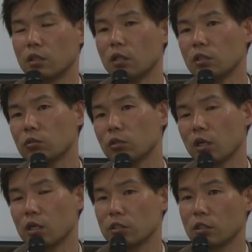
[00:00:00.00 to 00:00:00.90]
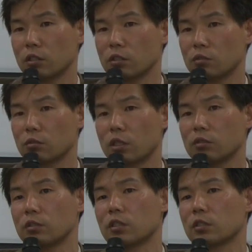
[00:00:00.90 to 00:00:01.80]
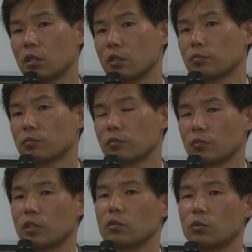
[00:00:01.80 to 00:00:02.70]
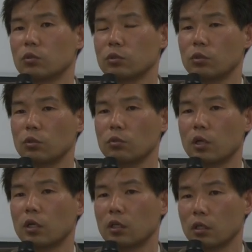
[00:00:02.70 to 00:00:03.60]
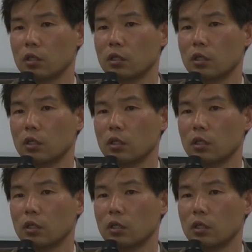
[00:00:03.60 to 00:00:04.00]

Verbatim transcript: なんでそれが排斥活動になるんですかっていうと、ちょっとよくわからないっ